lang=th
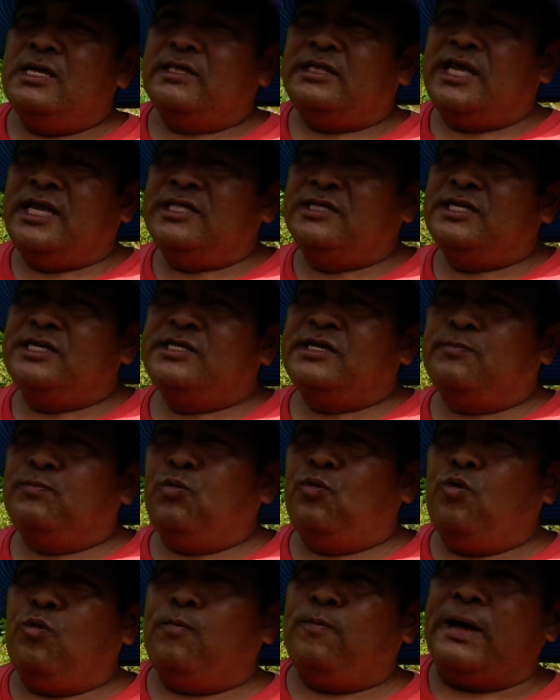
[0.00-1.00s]
ต็นที่จะ
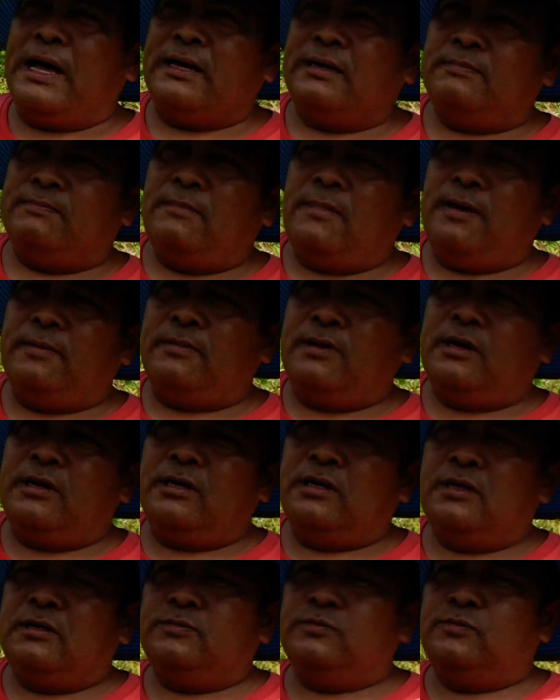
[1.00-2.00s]
ปลูกปักแบบ
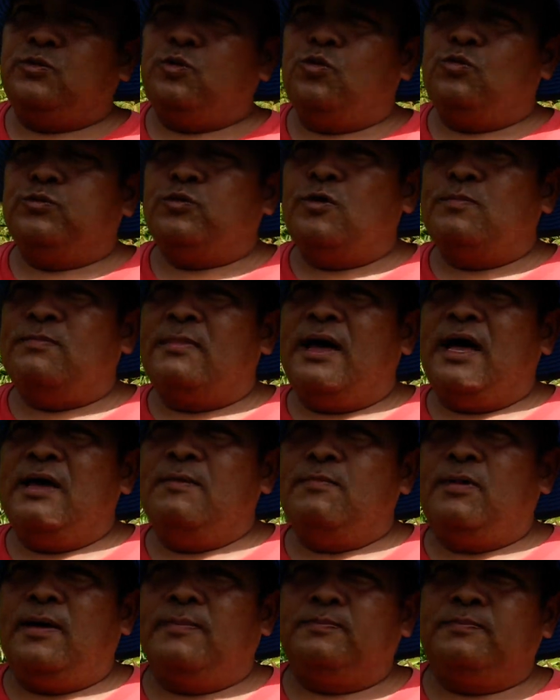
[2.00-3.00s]
ปลูกต้นไม้
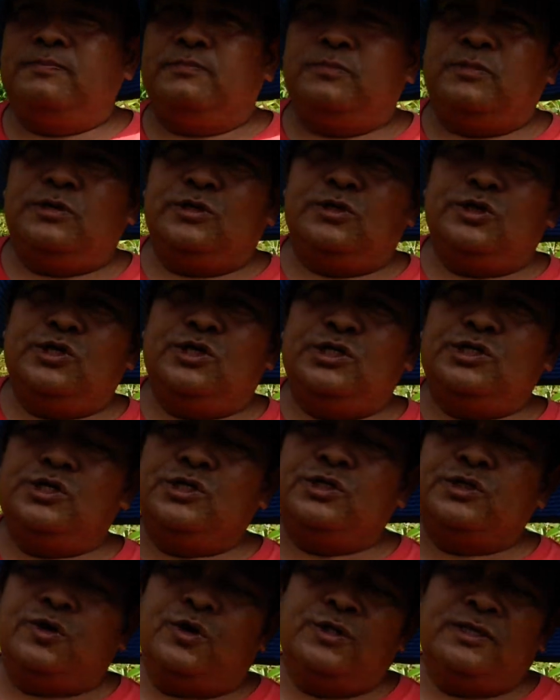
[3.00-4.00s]
แบบ
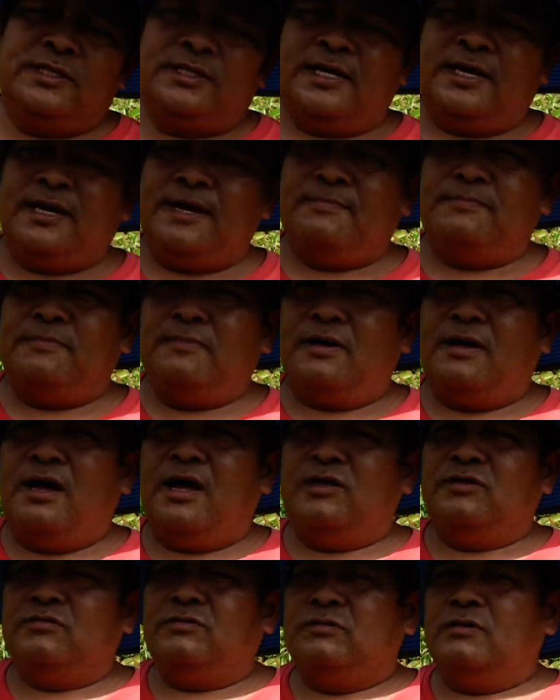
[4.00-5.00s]
ยืนต้นนะครับ
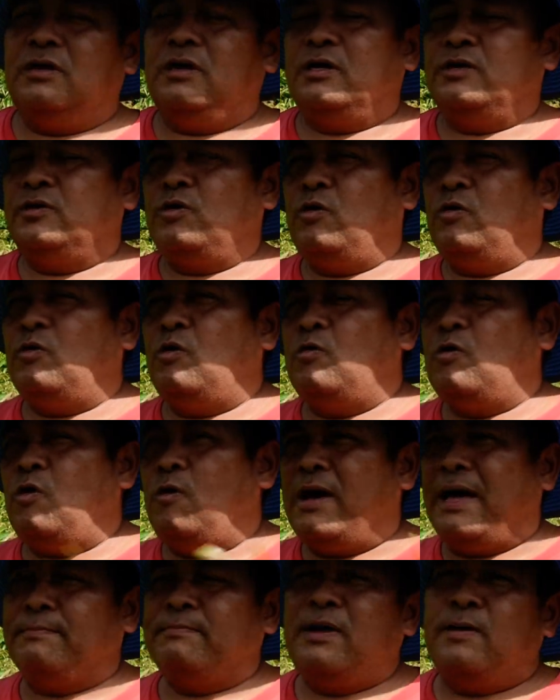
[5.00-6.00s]
อาจเราเรา
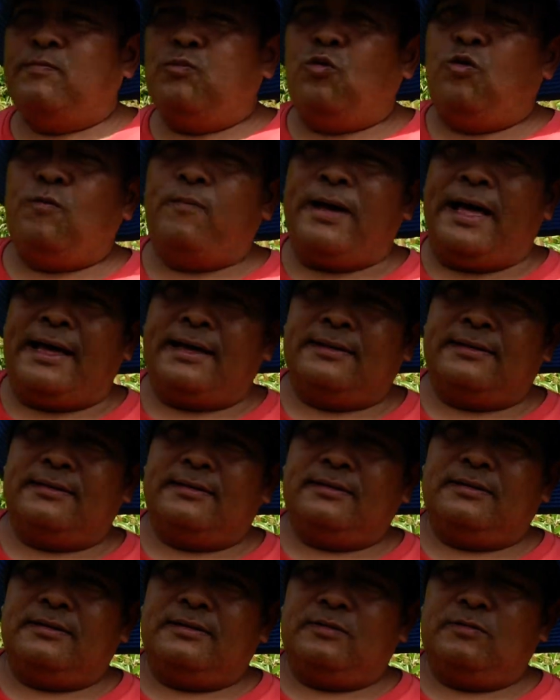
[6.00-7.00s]
หันมาปลูกผัก
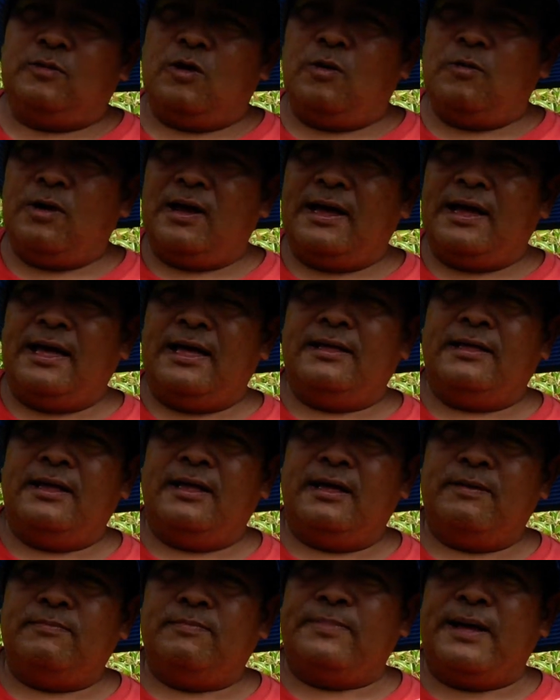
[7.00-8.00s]
เรา
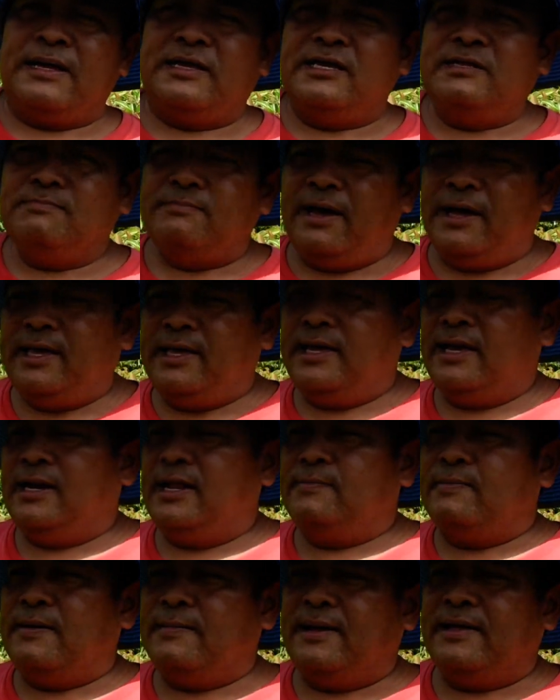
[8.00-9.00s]
ผักกินใบอะ
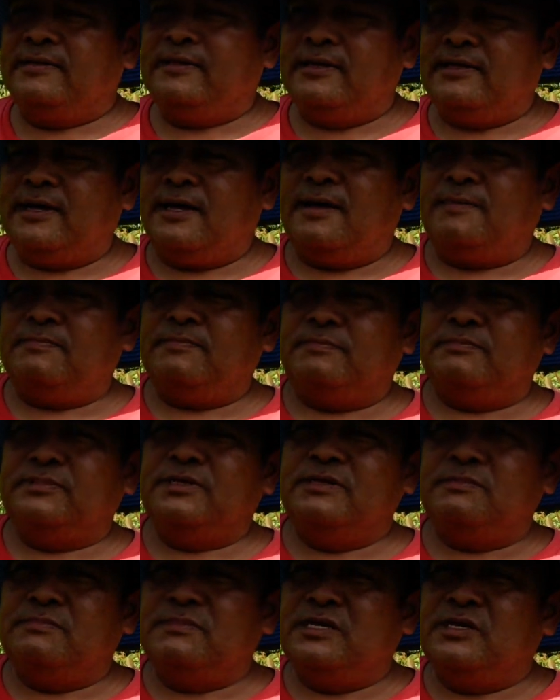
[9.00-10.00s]
ไรประมาณนี้นะครับ
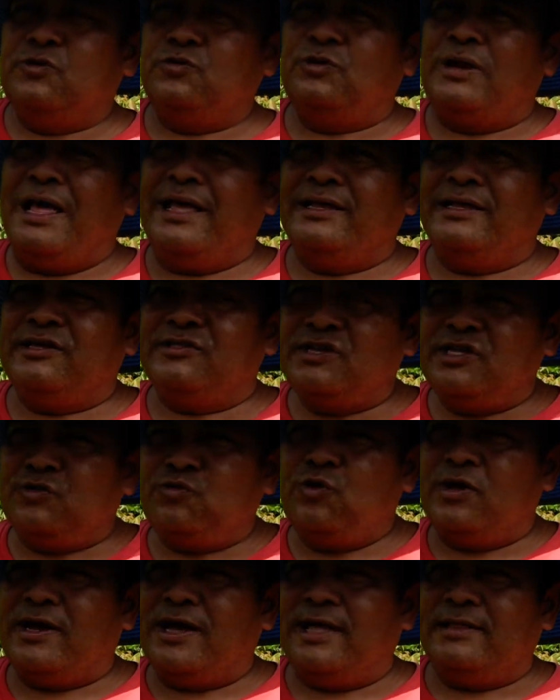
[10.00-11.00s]
ซึ่งมีอยู่หลายชนิด
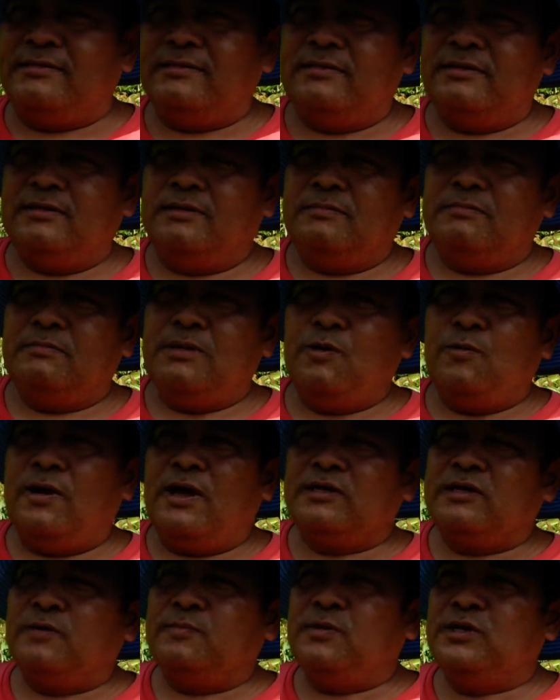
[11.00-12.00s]
ด้วยกัน ไม่
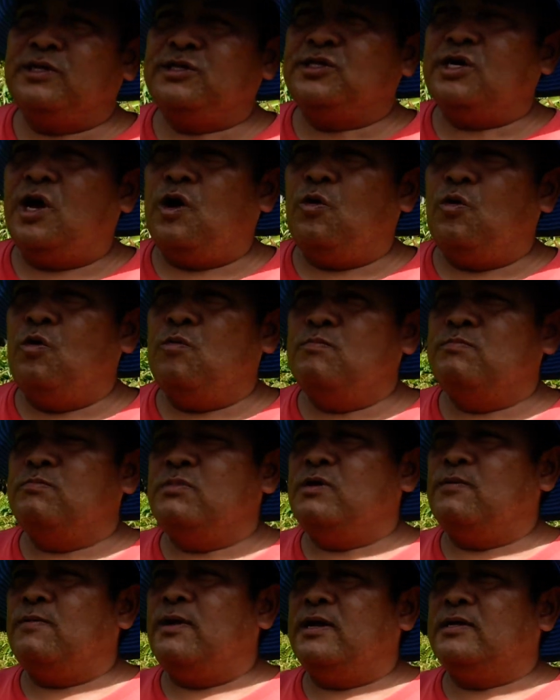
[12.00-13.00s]
ว่าจะเป็นเจ้าอม
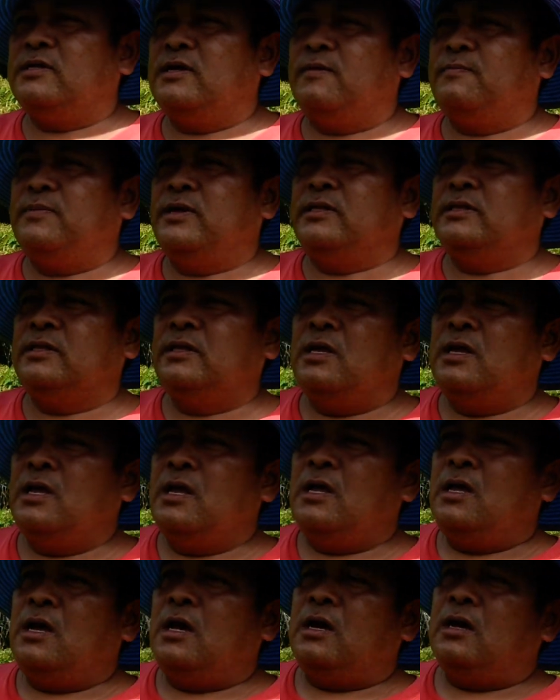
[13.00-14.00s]
ไม่ว่าจะเป็น
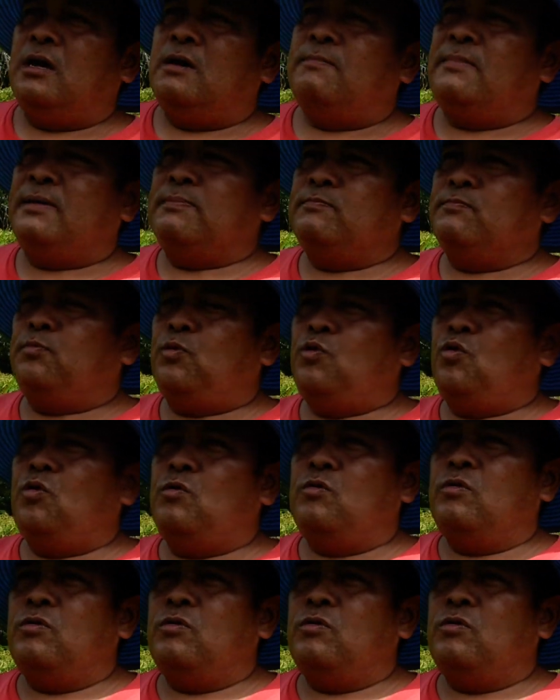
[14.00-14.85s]
มันปู